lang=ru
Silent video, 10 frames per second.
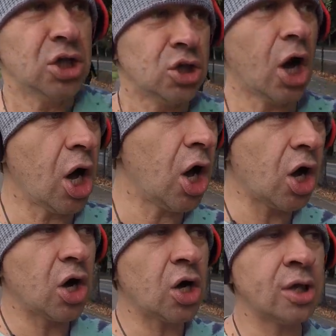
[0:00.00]

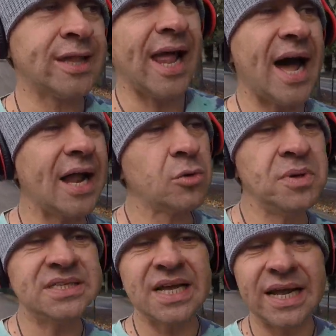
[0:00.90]
Но для
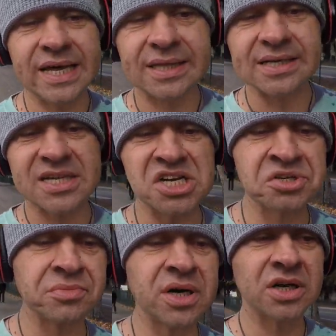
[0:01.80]
любителей, так
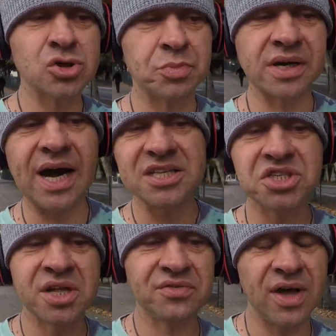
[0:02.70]
скажем,
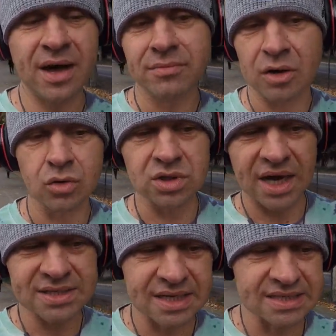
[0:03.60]
супергаджетов я могу,
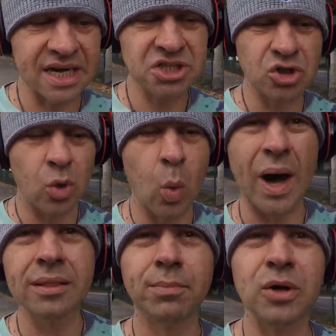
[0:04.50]
да, сказать, что
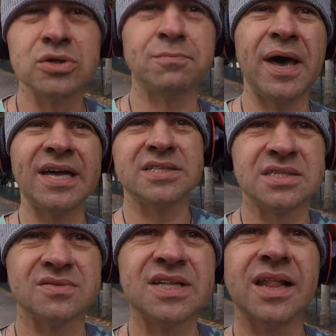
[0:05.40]
OnePlus 5
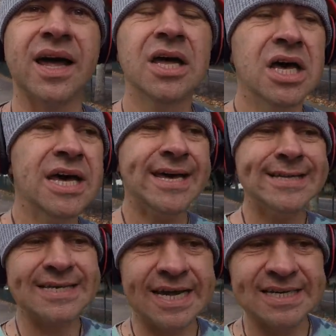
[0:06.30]
действительно
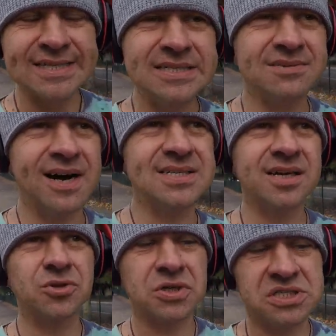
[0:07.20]
интересный девайс,
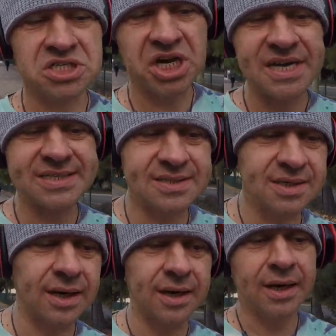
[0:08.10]
который сейчас
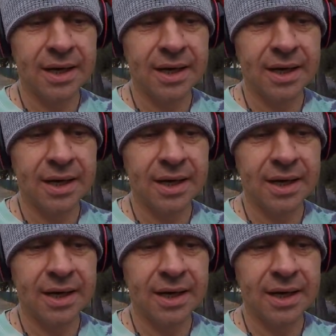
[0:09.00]
э,